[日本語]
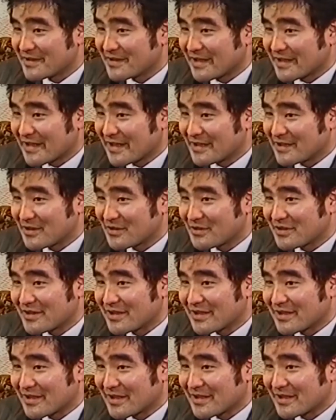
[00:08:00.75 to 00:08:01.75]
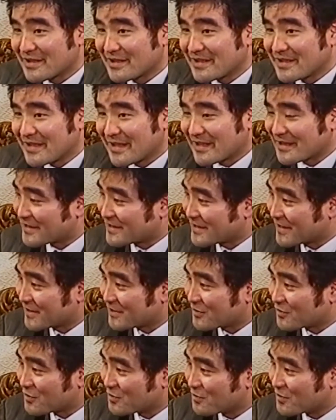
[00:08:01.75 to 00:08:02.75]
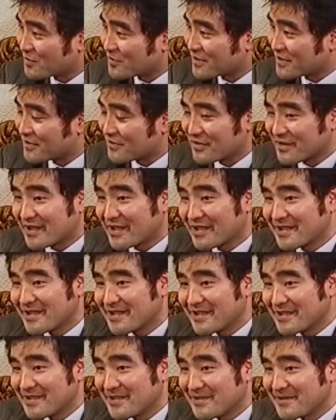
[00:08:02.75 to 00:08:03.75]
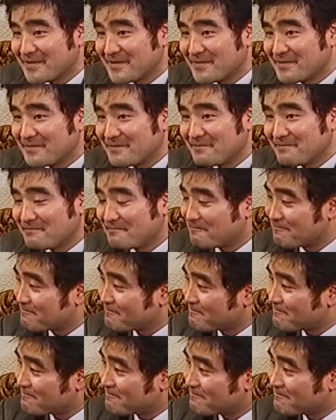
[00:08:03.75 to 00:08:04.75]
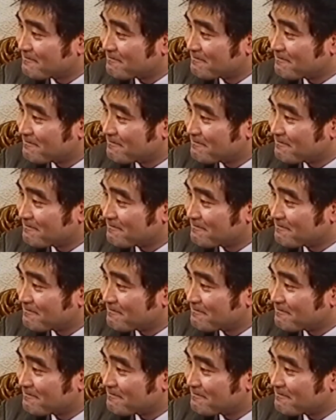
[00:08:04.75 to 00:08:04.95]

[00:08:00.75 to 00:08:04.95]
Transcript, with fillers: じゃあ解説しながら8ラウンド注目してるな9月試合が9月ですか